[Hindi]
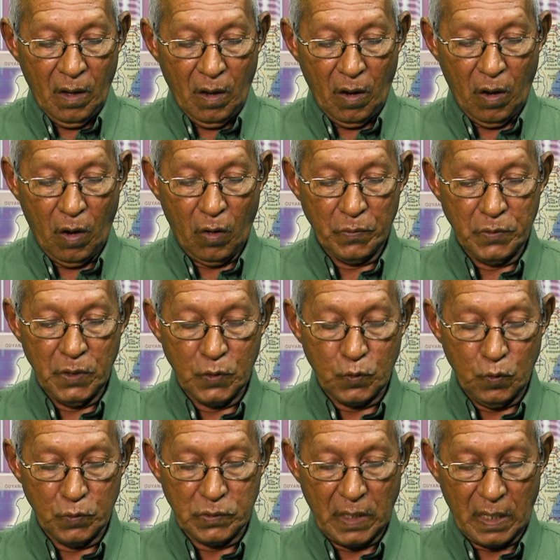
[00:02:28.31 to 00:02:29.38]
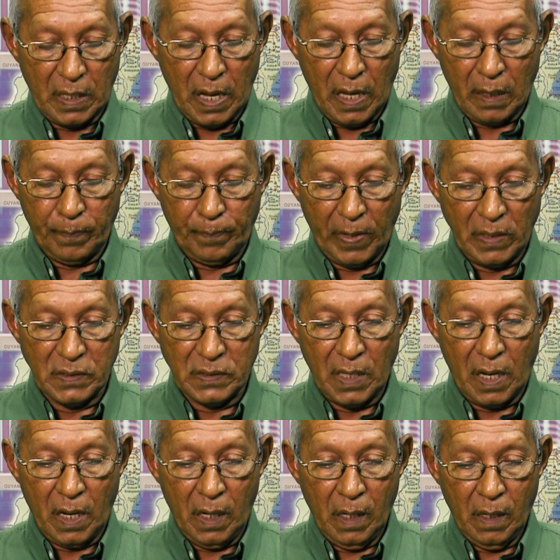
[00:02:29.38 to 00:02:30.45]
और जिसको सरकार पैसा
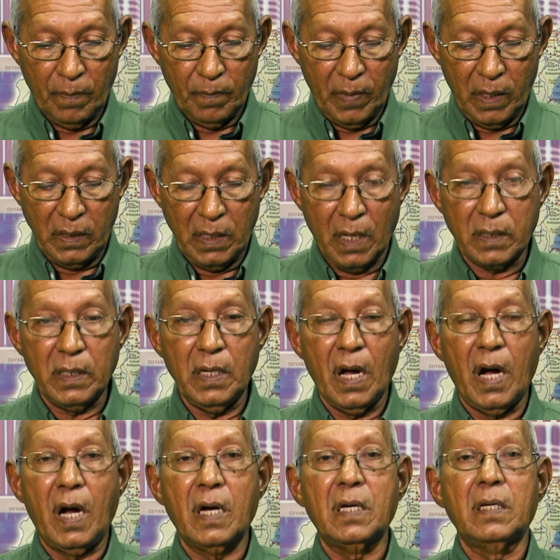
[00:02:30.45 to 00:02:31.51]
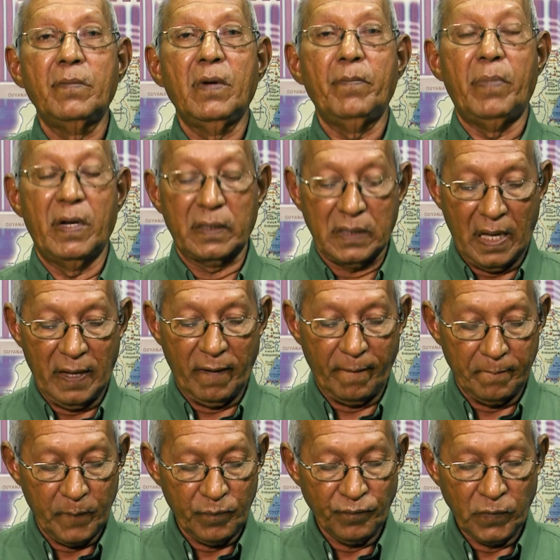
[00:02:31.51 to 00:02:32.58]
महीना की आखिरी में भरता है
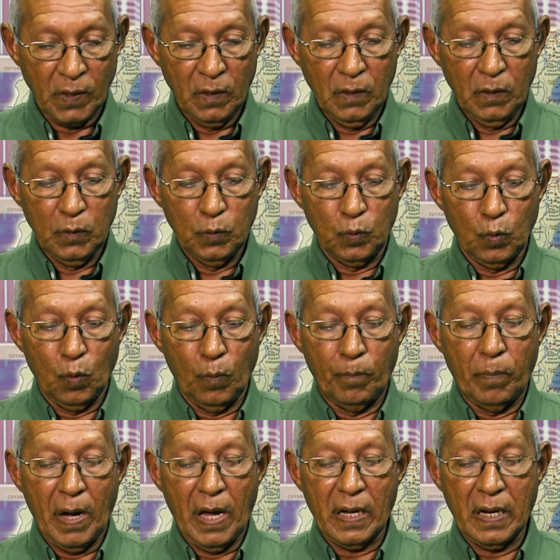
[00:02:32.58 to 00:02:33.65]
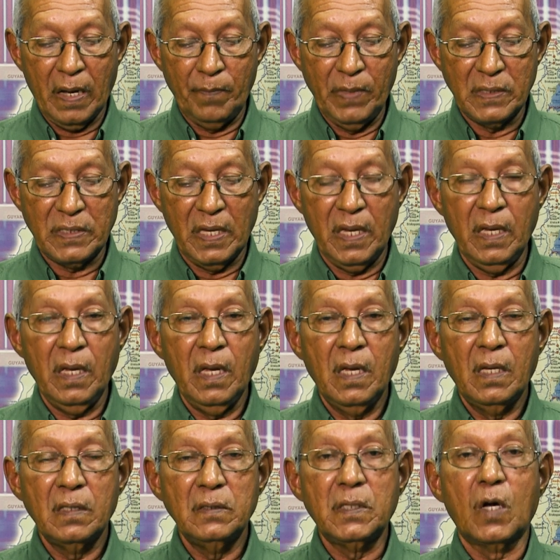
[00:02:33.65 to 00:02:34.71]
तो बारह में से
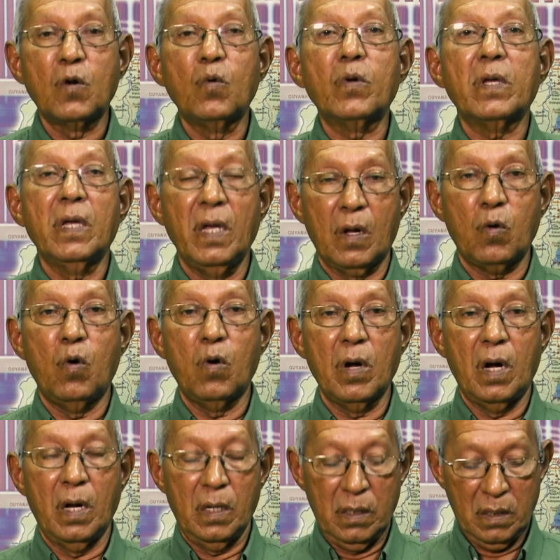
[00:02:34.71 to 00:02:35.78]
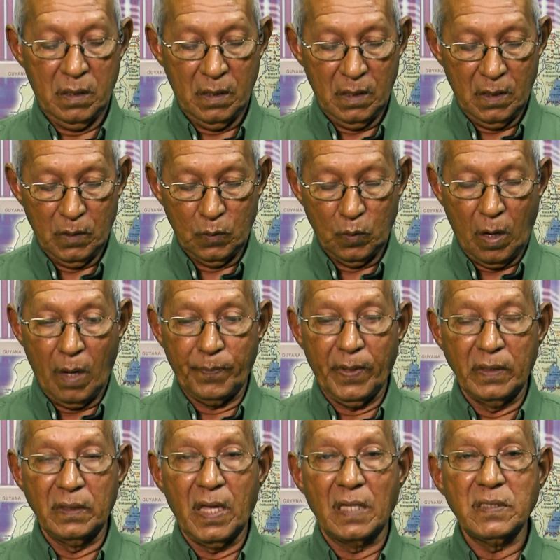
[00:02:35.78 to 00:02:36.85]
ज़रूर एक होगा तो आप
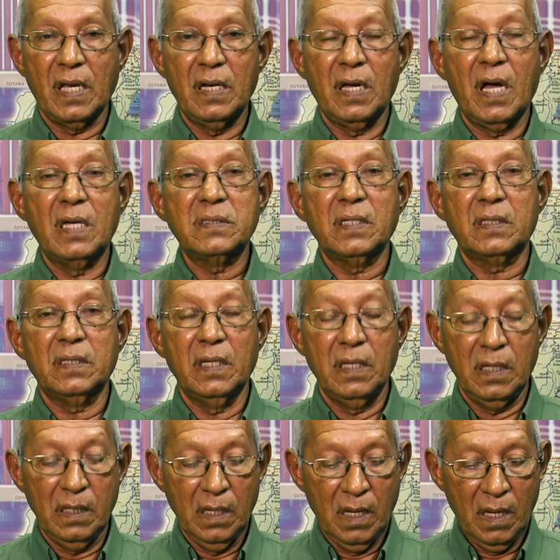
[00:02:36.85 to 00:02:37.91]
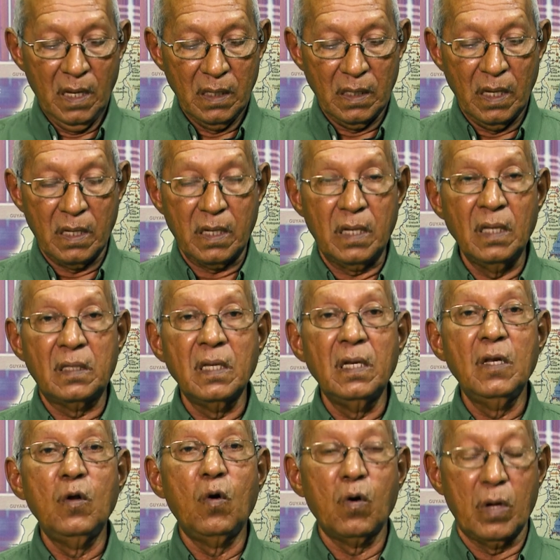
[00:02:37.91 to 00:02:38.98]
अंदाज़ा लगा सकते हैं कि कितनी
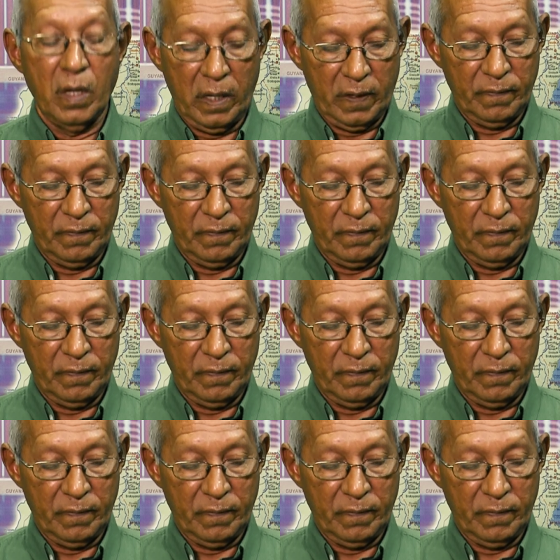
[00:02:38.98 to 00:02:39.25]
लोग हैं